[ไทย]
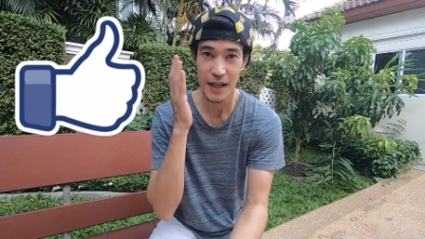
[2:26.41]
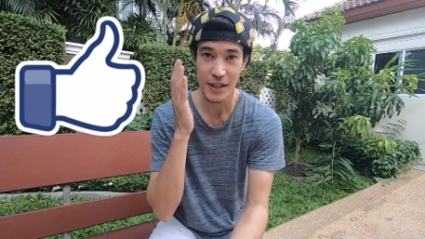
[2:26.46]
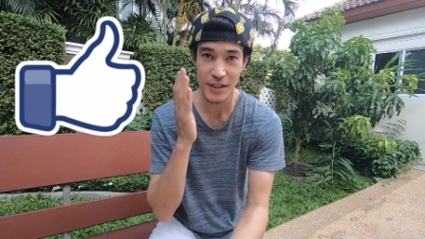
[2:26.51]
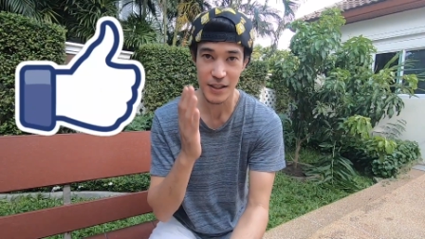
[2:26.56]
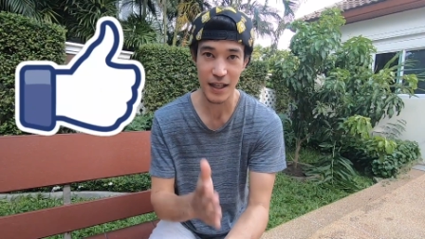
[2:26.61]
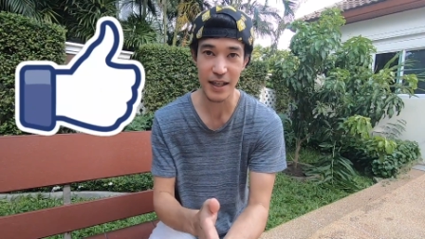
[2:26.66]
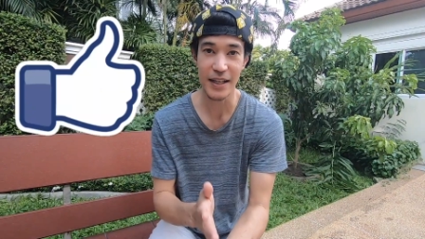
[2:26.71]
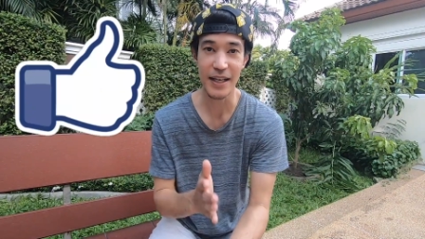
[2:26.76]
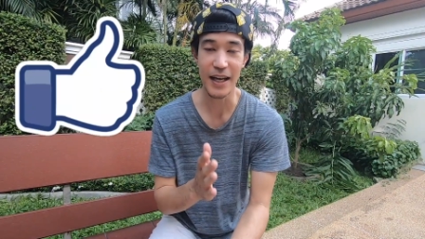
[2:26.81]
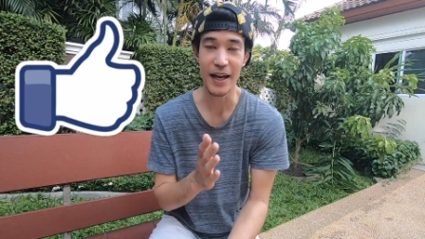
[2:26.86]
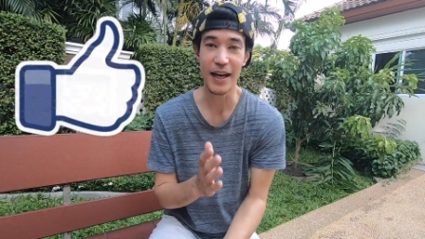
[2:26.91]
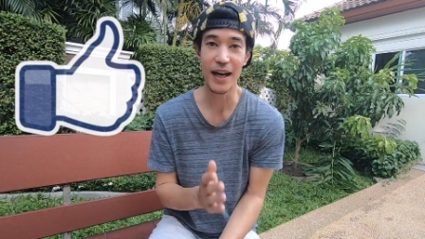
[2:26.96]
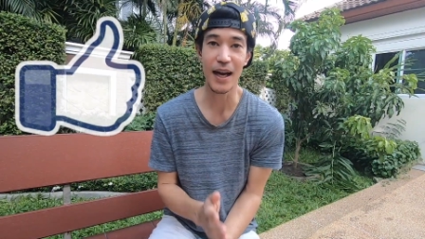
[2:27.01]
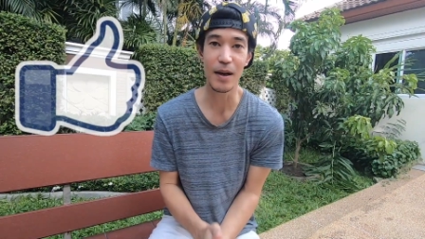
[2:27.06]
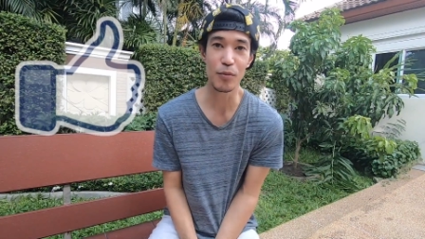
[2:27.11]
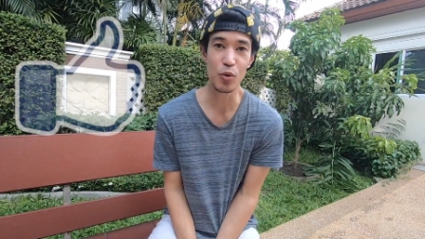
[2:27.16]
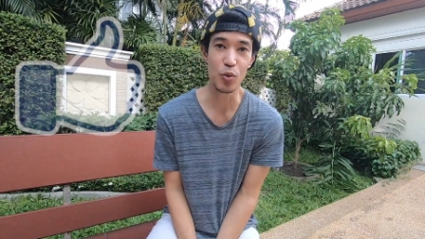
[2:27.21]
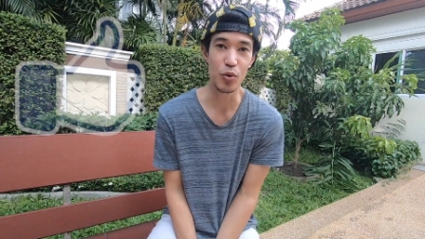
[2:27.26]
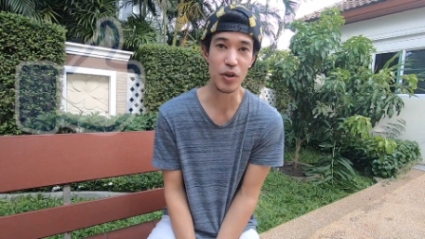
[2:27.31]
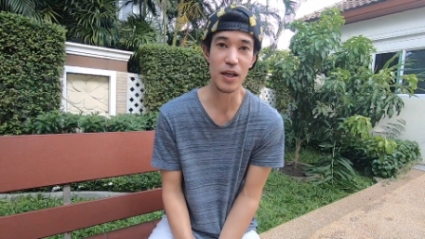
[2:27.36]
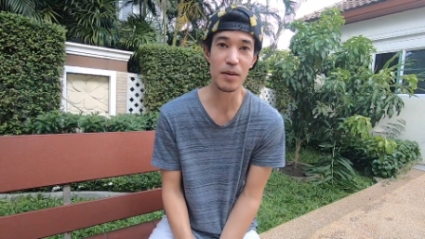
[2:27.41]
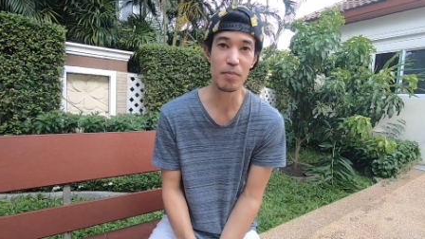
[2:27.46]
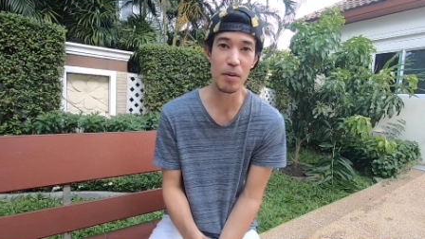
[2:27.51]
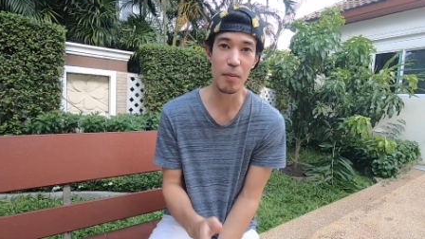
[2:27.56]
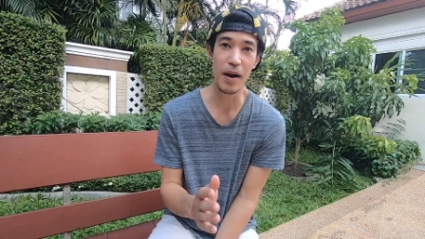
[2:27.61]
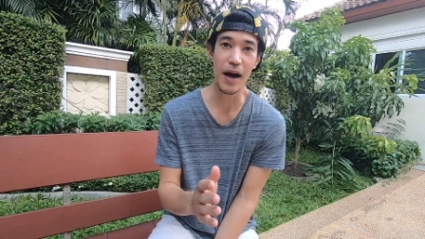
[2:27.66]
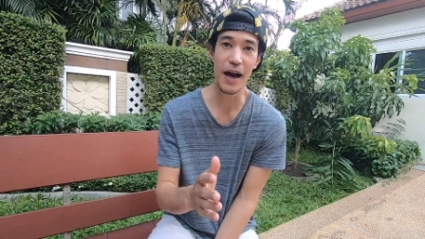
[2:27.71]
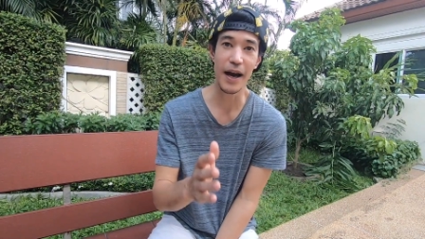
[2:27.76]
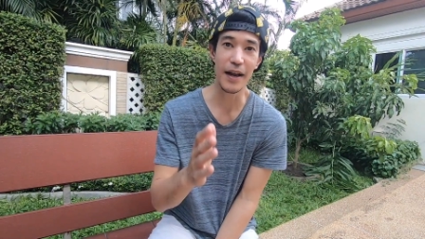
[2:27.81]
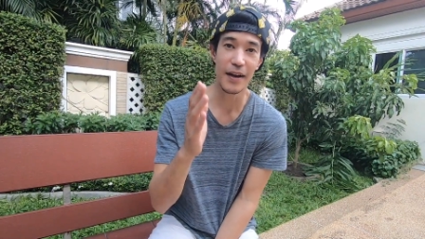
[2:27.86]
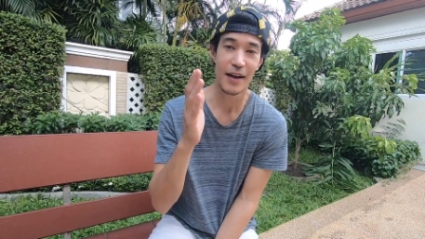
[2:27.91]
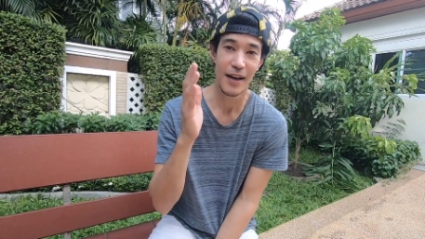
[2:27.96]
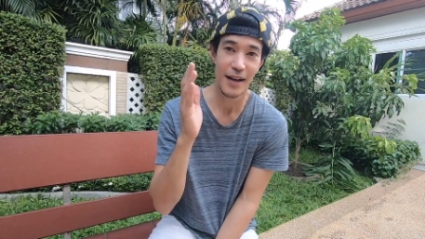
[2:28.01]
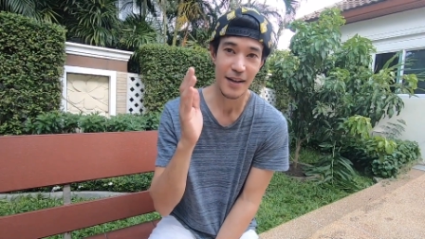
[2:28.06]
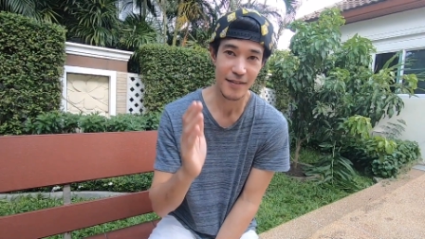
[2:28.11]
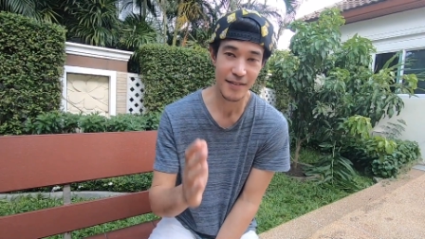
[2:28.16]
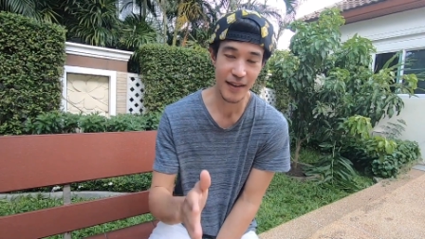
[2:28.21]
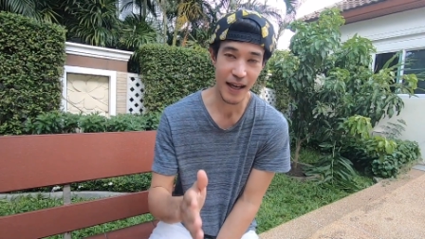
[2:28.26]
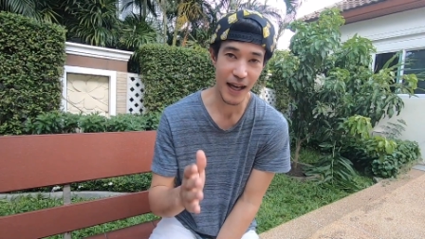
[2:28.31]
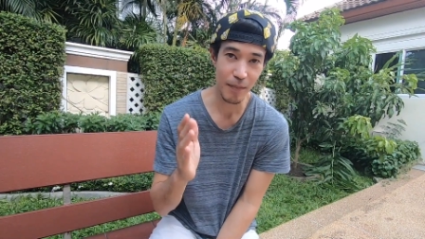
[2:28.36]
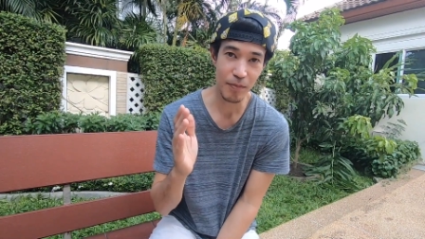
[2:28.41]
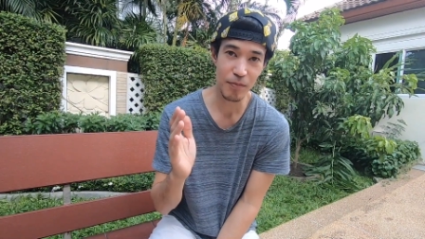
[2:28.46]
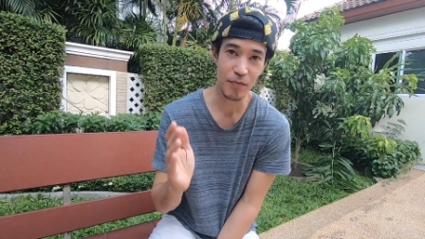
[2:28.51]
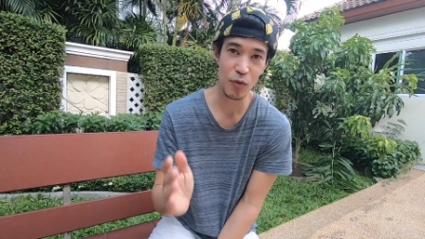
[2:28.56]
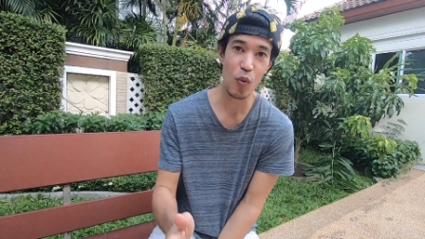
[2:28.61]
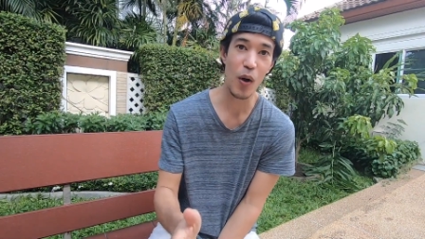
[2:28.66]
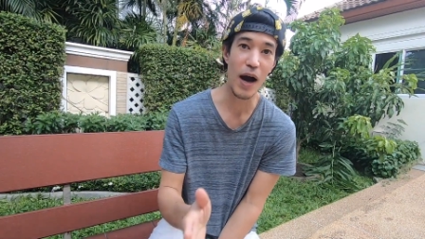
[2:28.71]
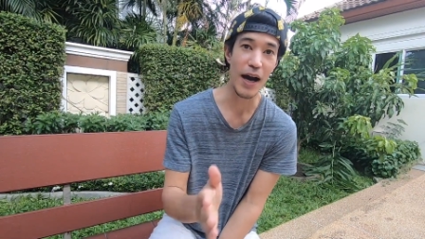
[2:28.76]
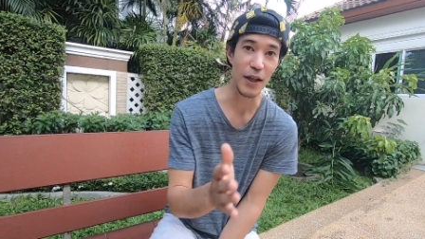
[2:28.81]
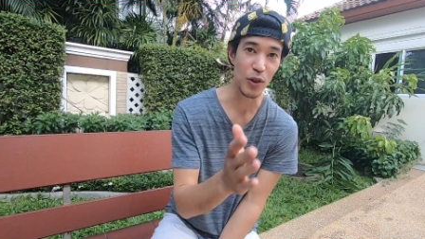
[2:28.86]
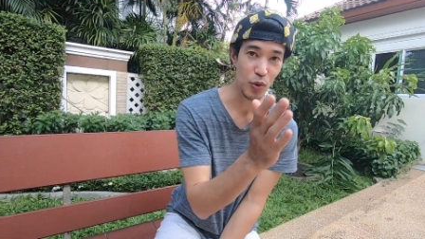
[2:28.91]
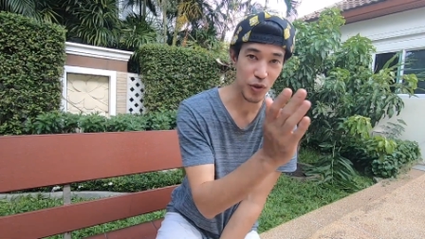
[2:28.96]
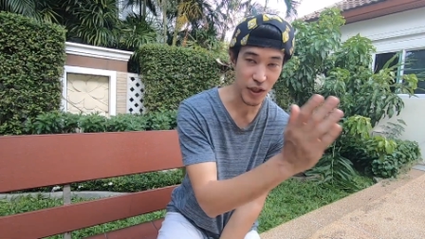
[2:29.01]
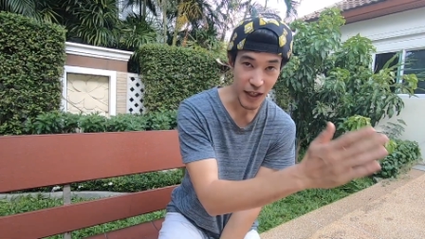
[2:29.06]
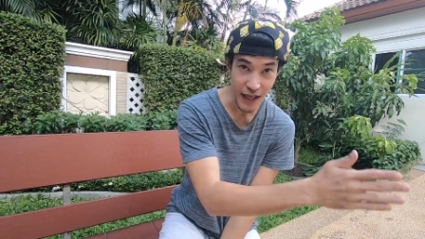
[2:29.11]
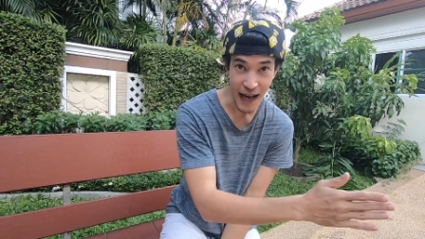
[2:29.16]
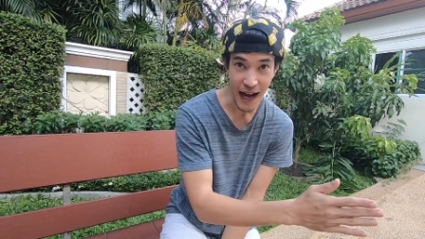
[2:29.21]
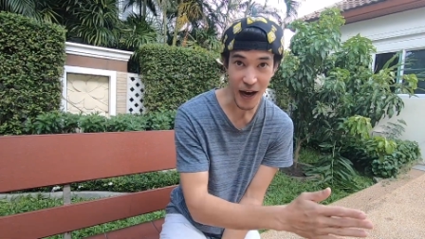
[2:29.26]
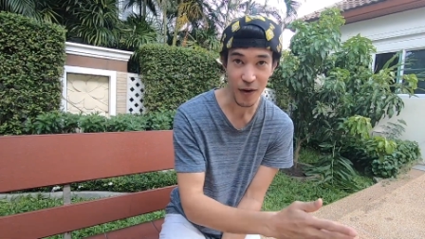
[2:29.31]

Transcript: เฉลี่ยนะครับ อยู่ที่ประมาณเซฟกว่าตัวที่แล้